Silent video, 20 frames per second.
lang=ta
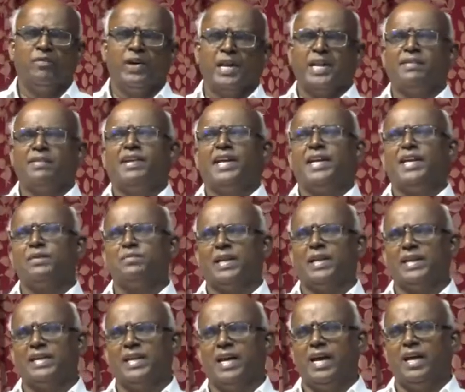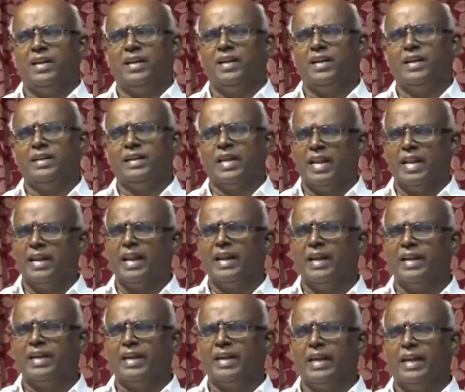வர வேண்டும் என்றால் நான்
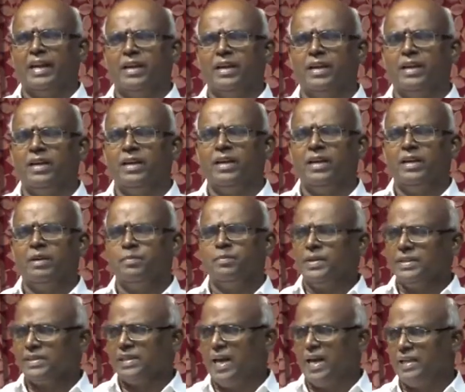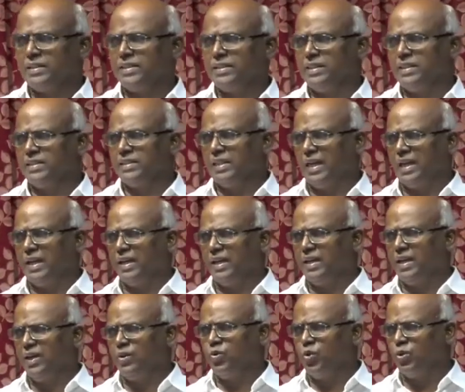நினைக்கிறேன் பிசாசு
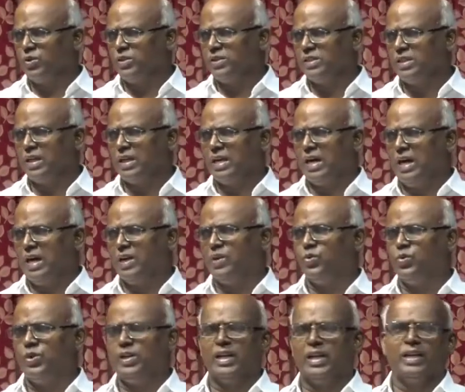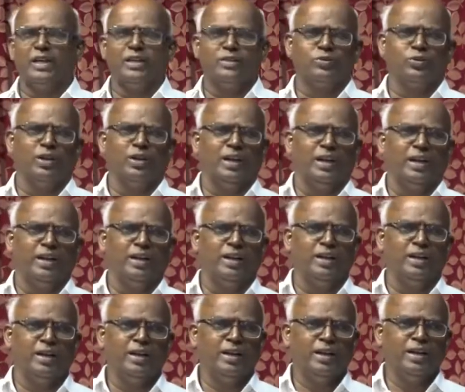தனக்கு கொஞ்ச காலம் உண்டு சொல்லி
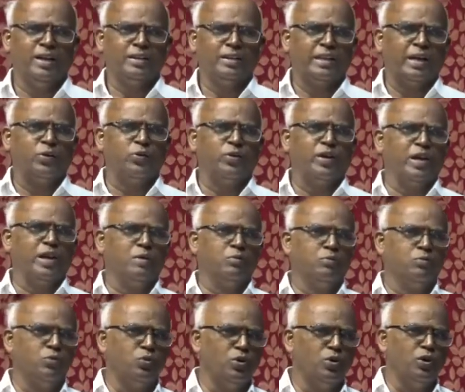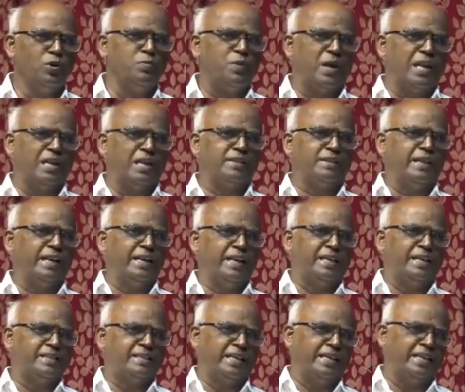தன்னுடைய முழு பலத்தை
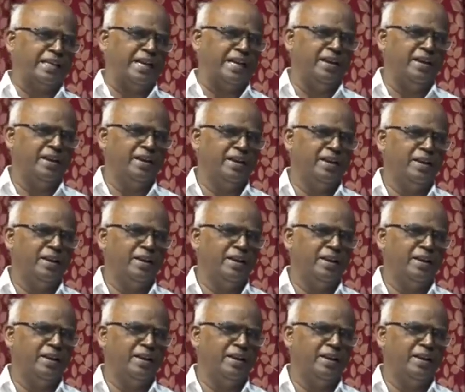என்ன செய்கிறான்